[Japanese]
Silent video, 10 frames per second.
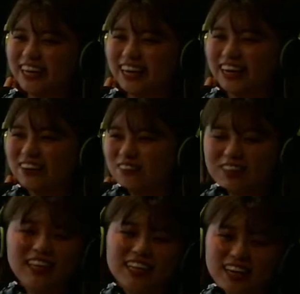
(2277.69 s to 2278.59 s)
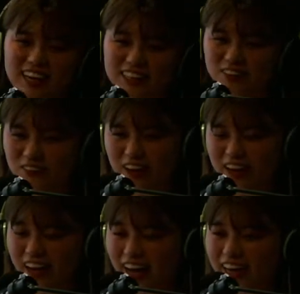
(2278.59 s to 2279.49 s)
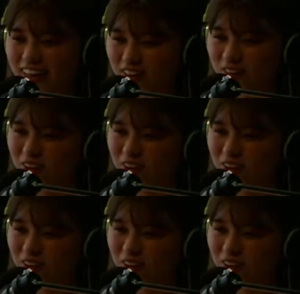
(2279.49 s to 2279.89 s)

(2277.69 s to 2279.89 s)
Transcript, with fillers: あの、見ていただいた方が早いと思い